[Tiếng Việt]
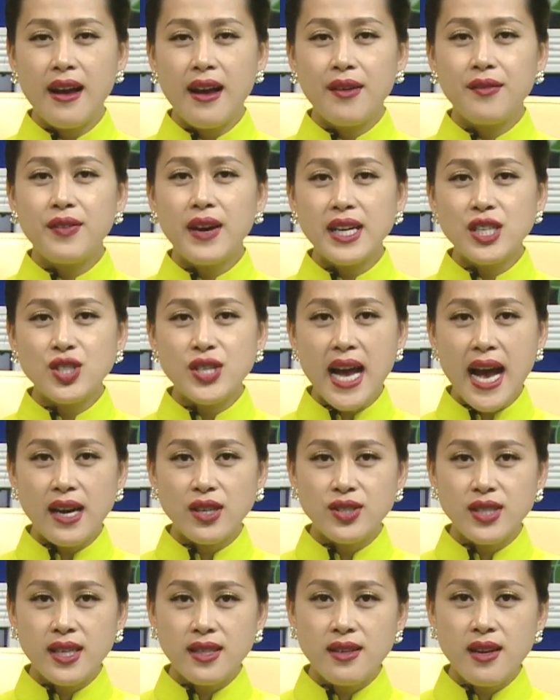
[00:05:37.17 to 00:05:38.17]
Phải xạ
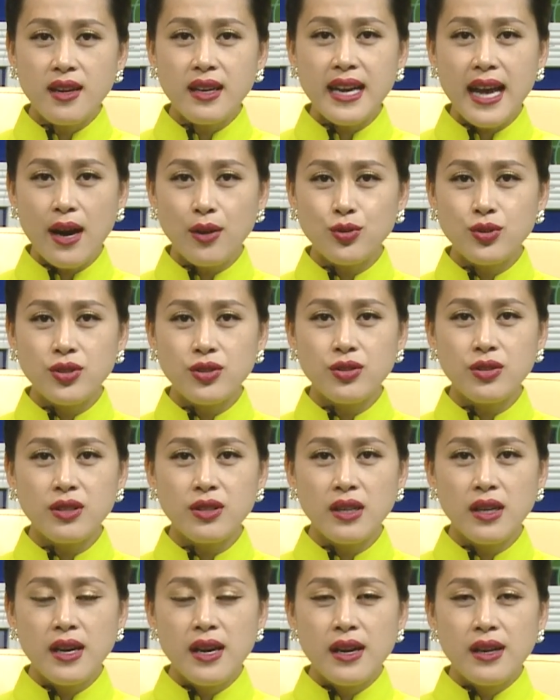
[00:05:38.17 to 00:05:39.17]
trên đất cao trước,
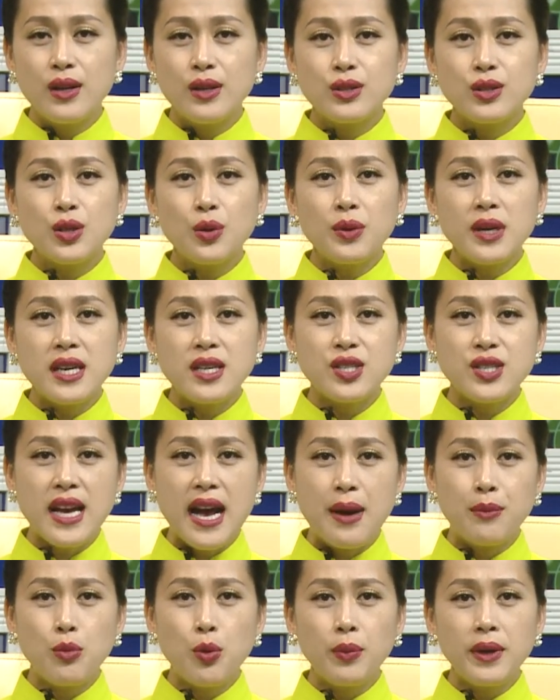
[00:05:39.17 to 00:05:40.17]
sau khi xạ
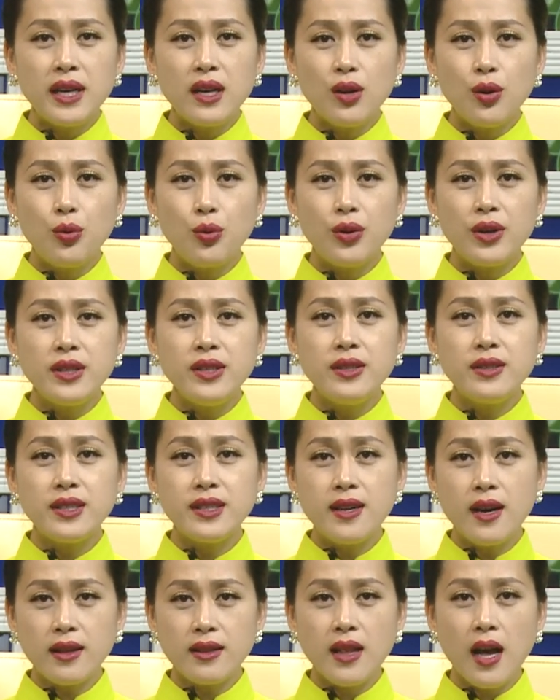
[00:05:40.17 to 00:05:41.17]
một ít lúa dưới
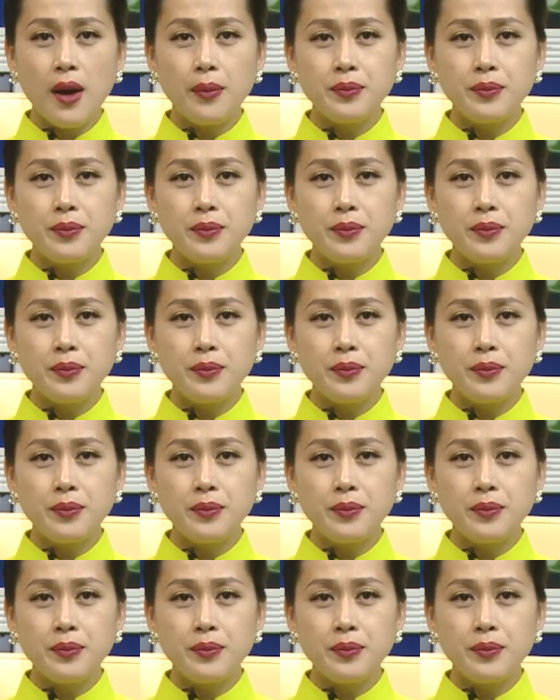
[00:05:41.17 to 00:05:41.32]
đất thấp